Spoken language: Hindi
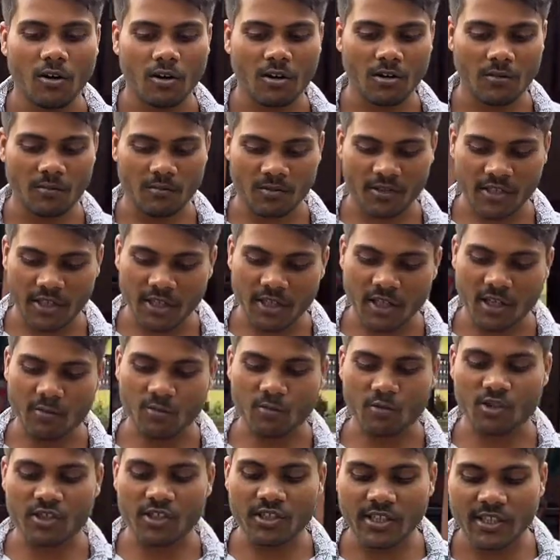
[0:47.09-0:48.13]
और ठीक
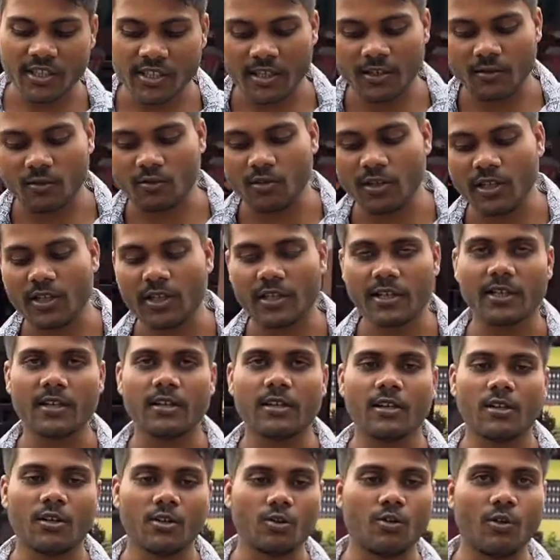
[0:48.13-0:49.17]
हम इसी के उन्हीं के